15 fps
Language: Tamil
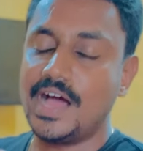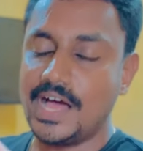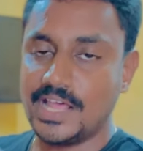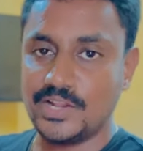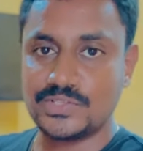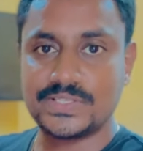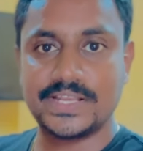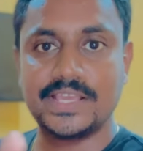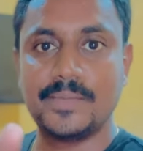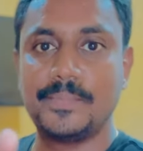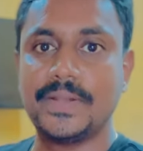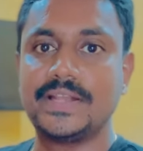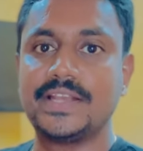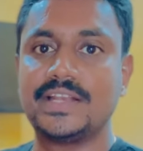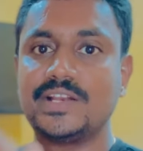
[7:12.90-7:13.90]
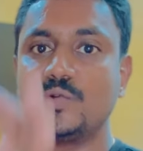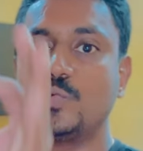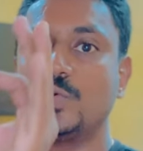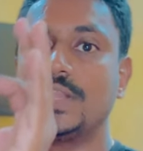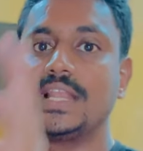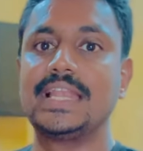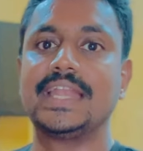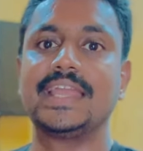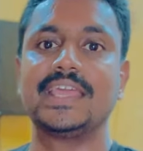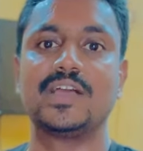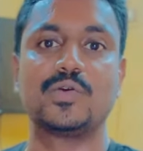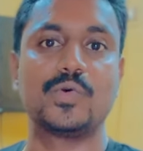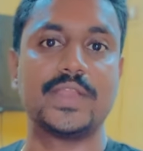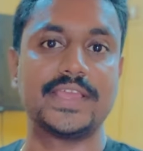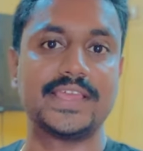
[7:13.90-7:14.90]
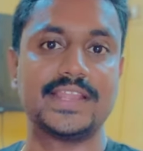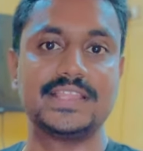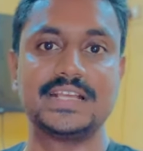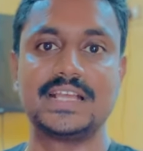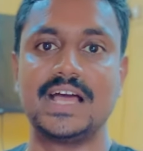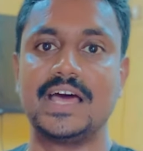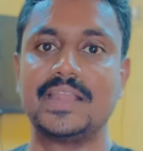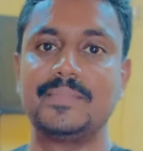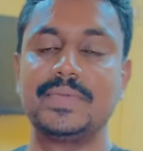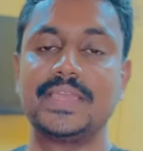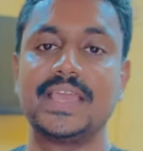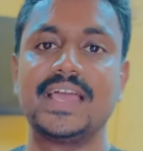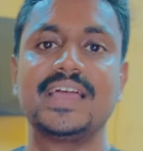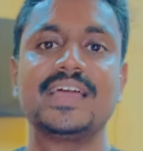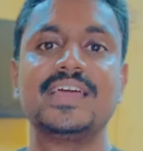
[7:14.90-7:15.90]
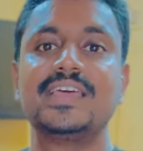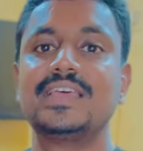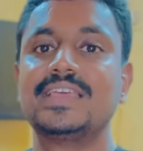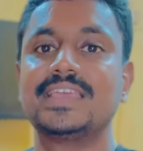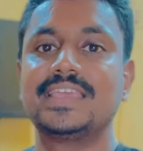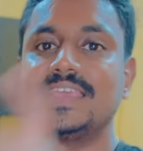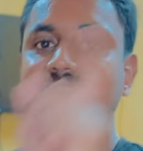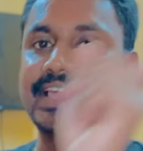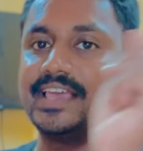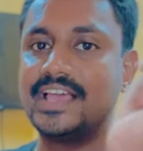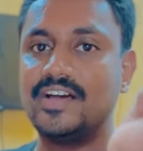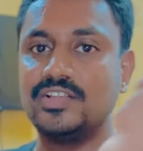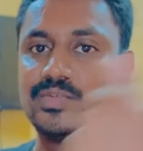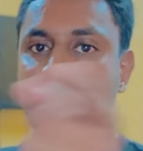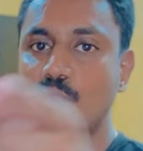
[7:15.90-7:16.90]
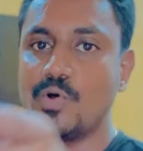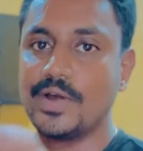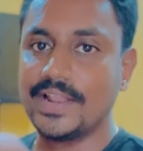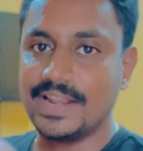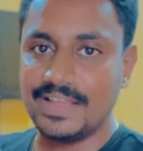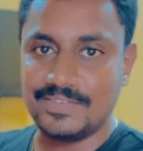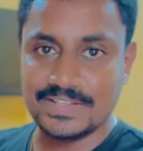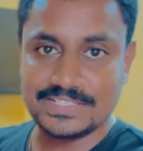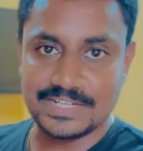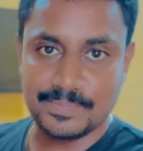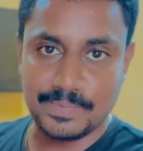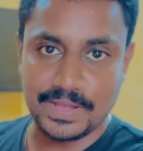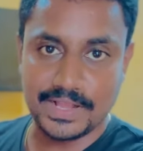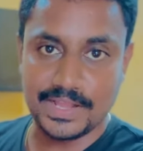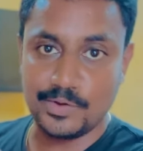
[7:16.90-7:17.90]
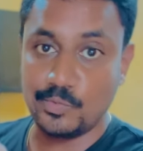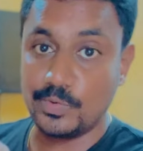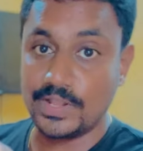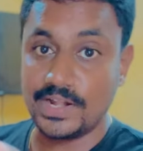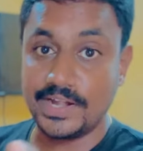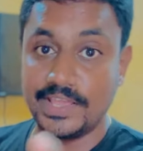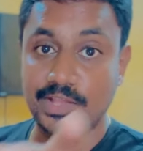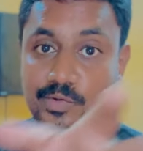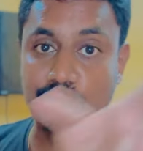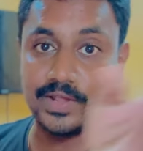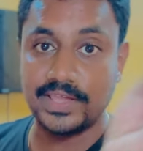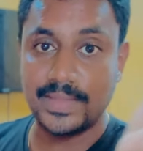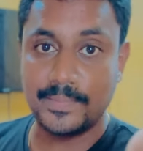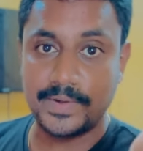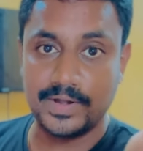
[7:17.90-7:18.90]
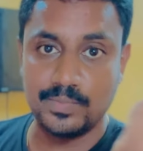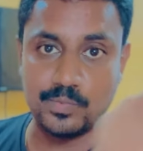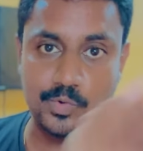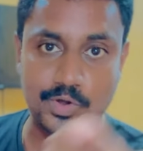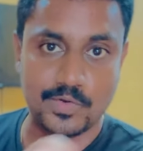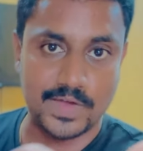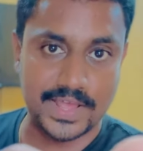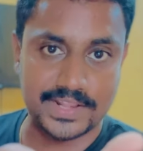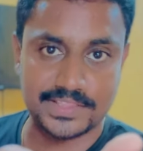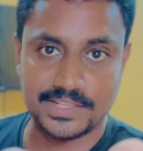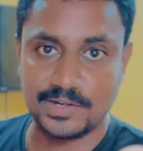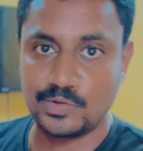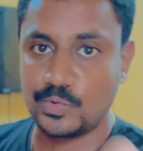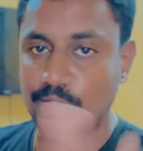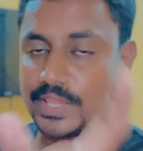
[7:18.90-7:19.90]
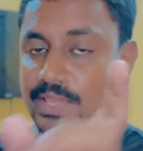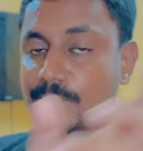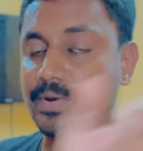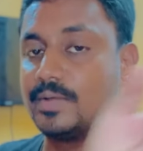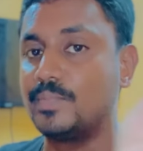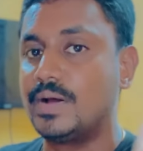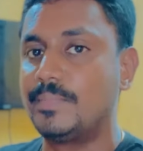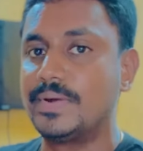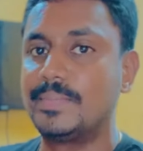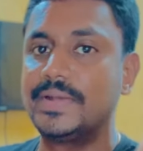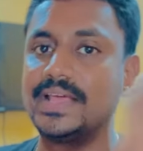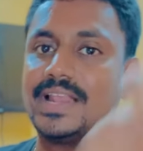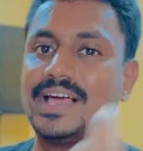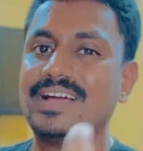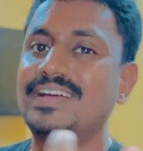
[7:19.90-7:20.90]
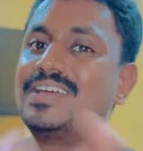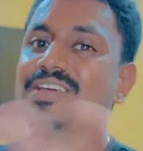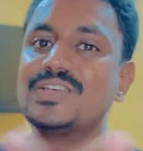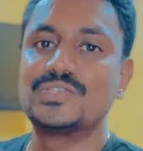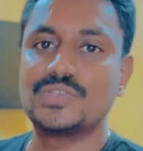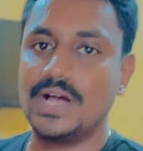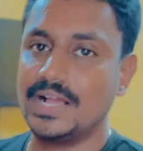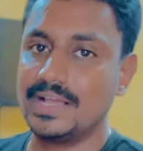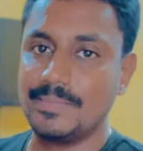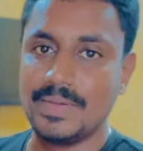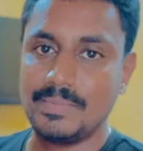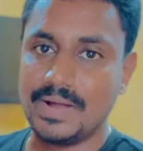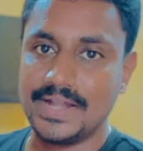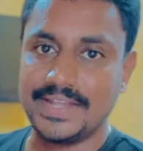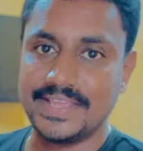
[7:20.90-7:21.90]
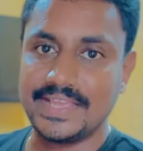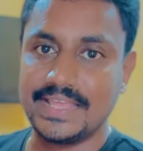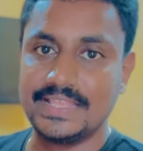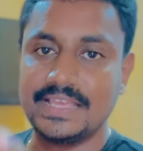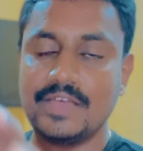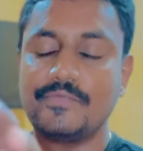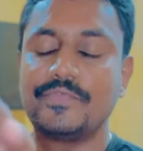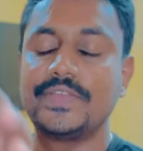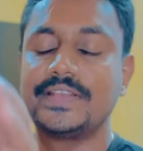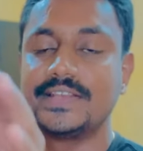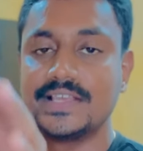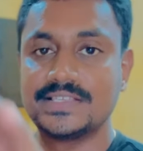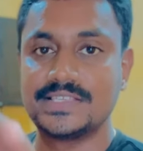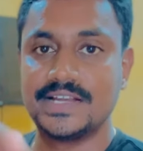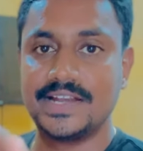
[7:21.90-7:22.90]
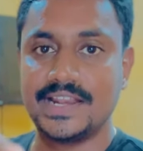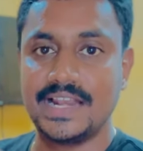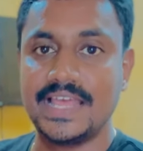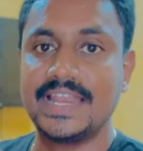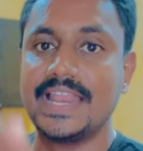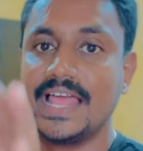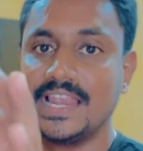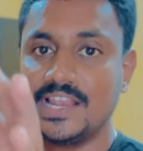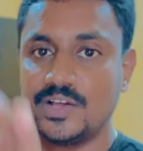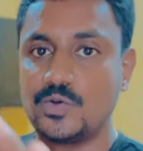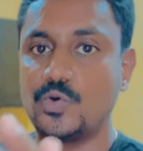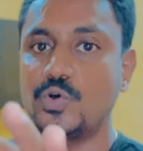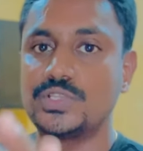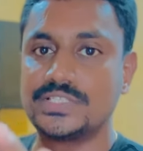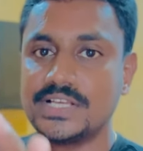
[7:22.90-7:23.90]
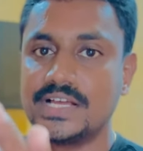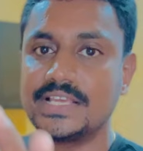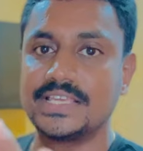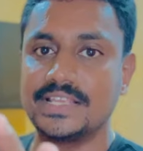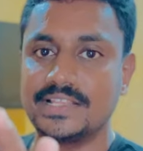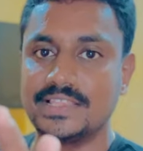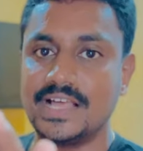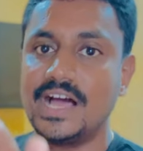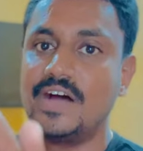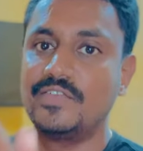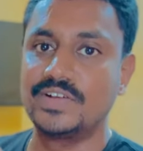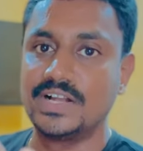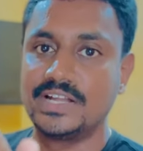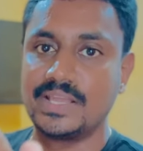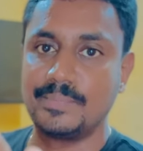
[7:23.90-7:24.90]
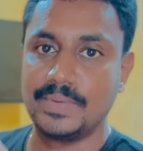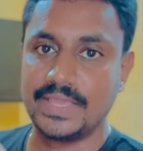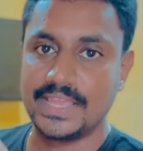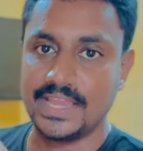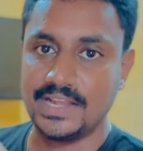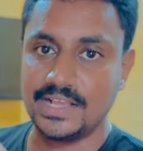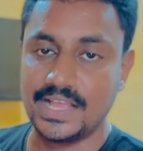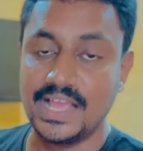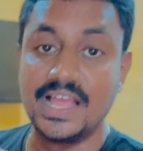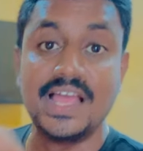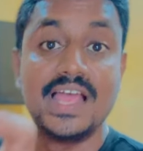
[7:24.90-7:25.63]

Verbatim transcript: ஆலோசனையை பெற்றுட்டு உடல் எடையை குறைக்கிறதுக்கு ஆரம்பிங்க எங்கேயாவது போர்டெல்லாம் வச்சுருப்பாங்க உடல் எடை குறைக்கப்படும் ஒரு வாரத்தில் குறைக்கப்படும் அப்படி இப்படியெல்லாம் ஸோ அங்கே போய் மாட்டிக்காதீங்க ஃபிட்னஸ் சென்டரில் நல்ல கோச்சாக இருந்தால் அவங்கள்ட்ட போய் கேளுங்க